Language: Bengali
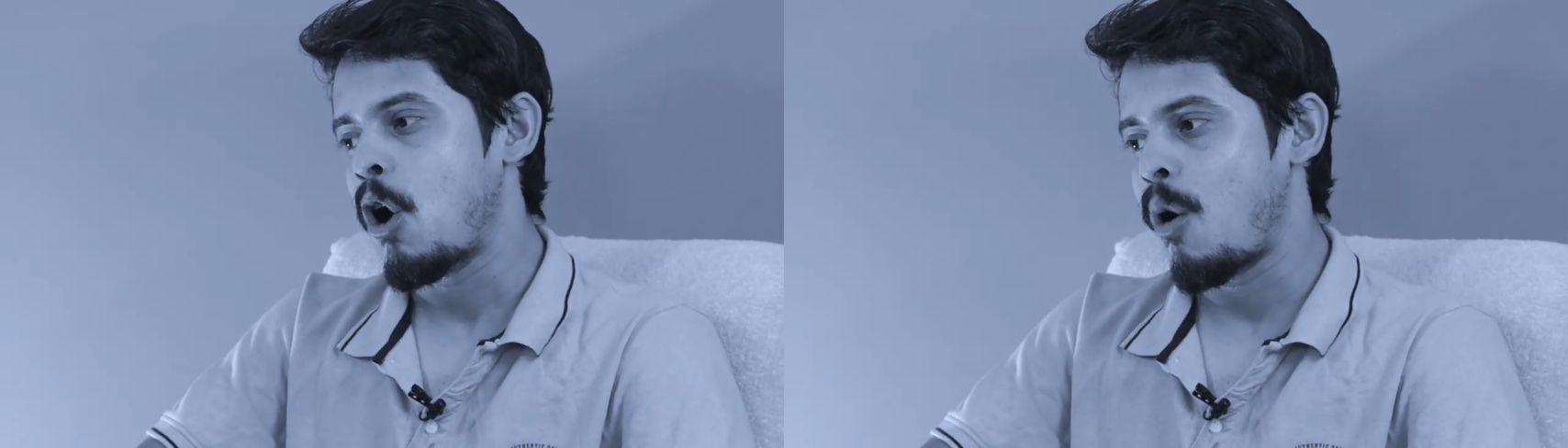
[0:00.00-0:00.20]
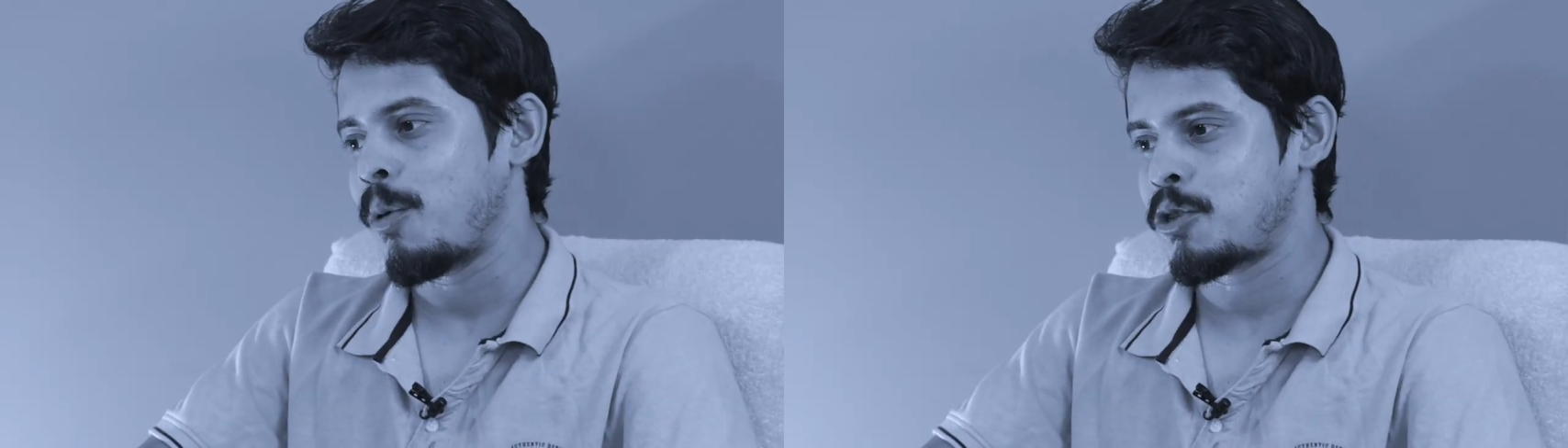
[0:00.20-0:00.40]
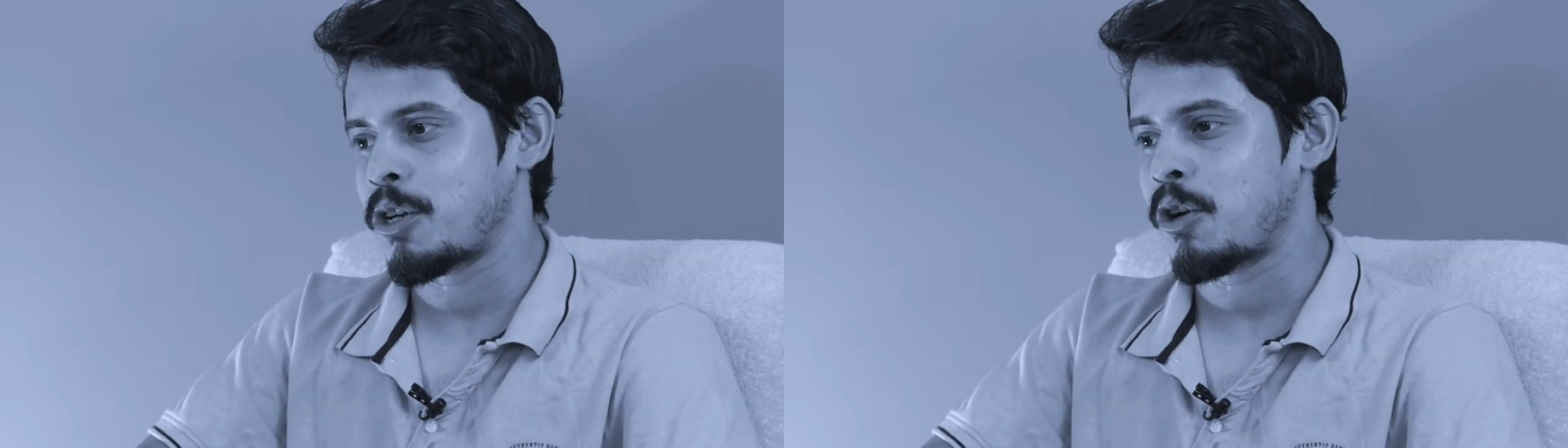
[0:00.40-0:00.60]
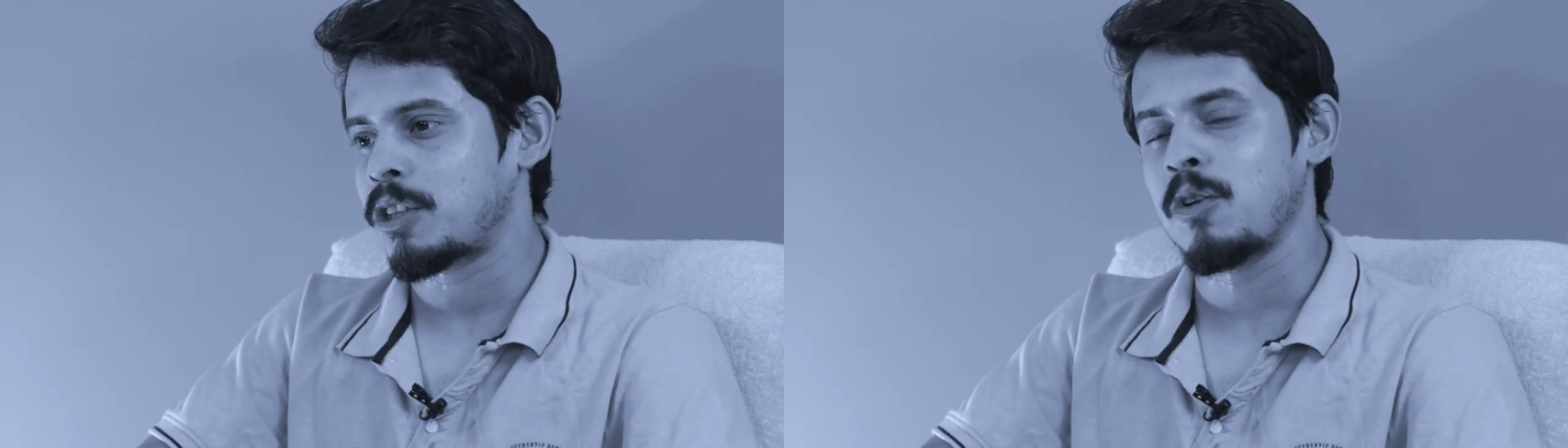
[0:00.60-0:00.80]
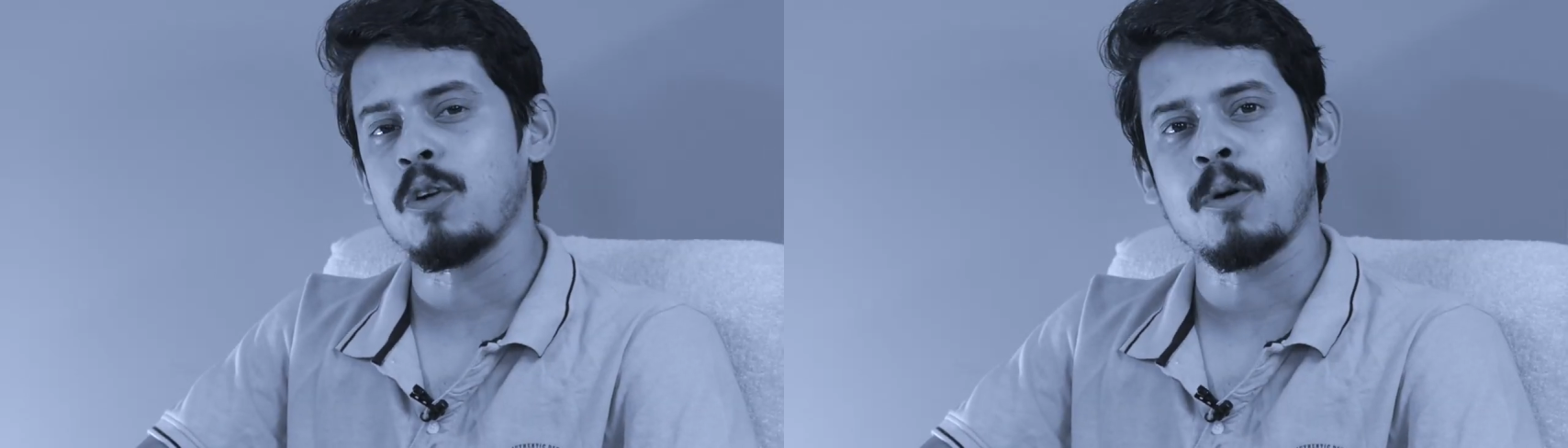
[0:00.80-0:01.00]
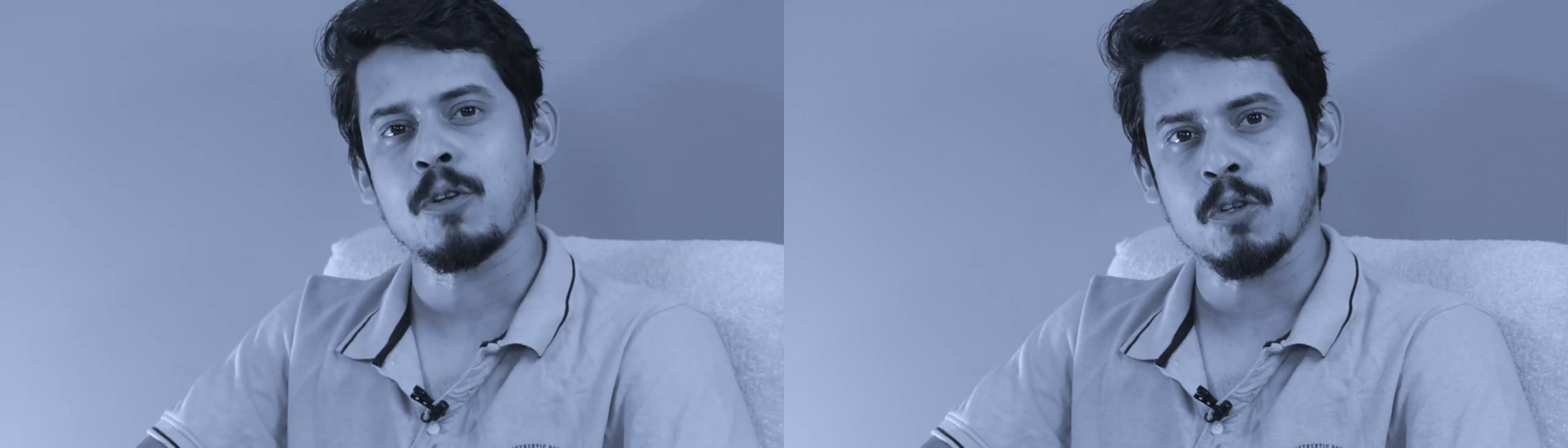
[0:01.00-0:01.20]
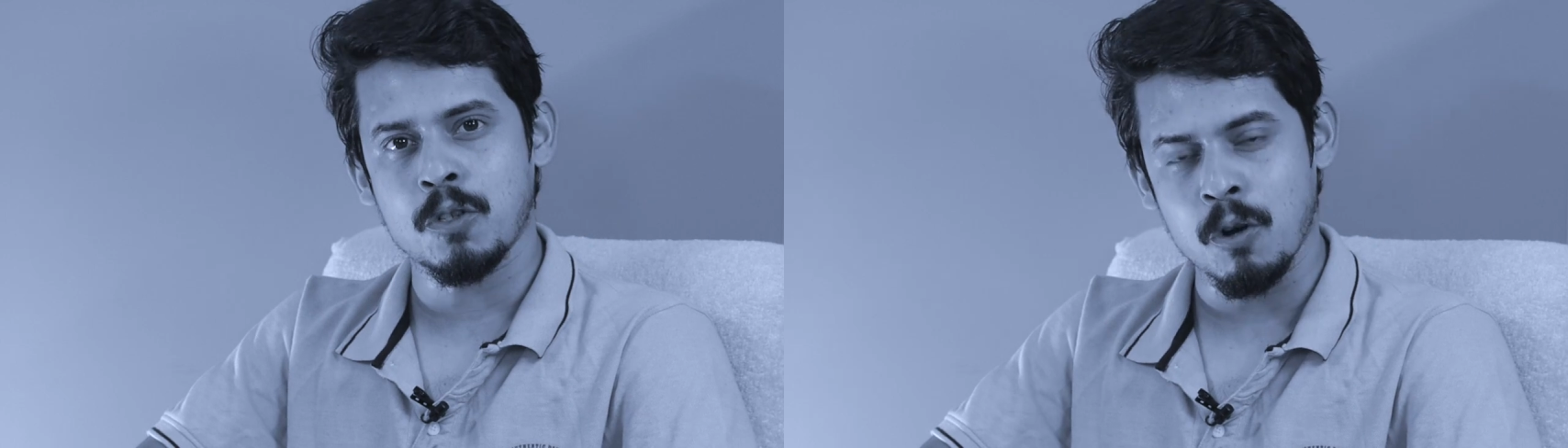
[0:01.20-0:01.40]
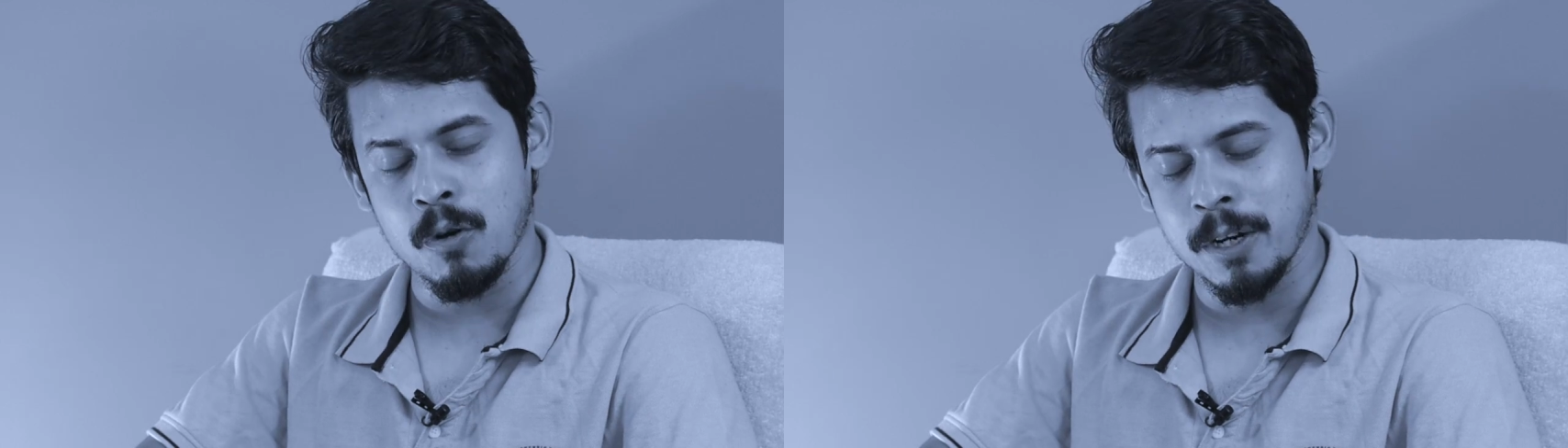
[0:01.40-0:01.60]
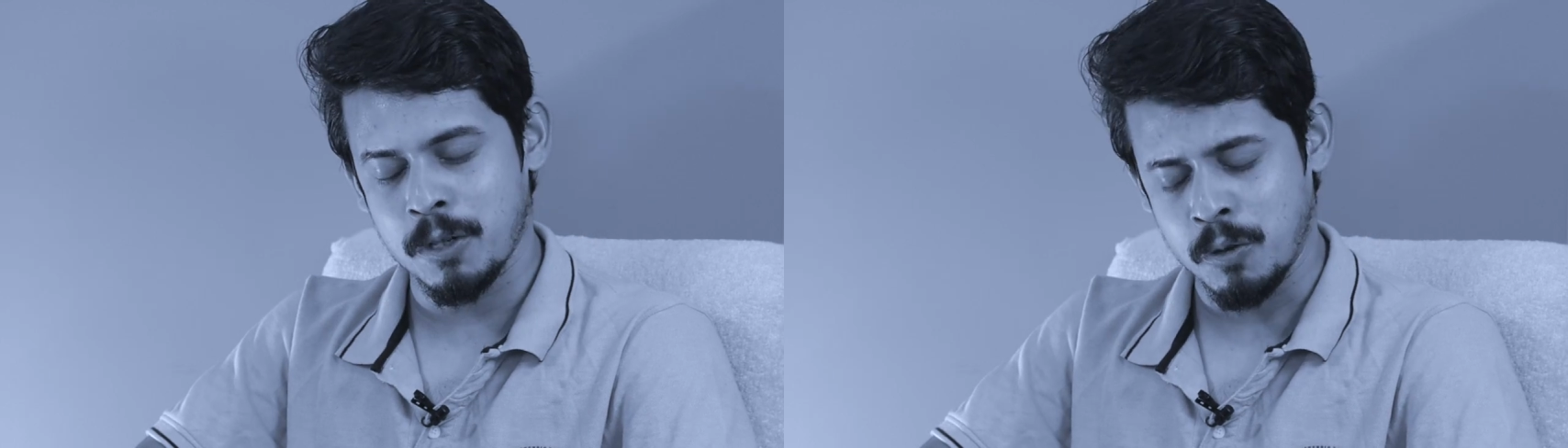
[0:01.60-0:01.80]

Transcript: অবশ্যই কথাগুলো মনোযোগ সহকারে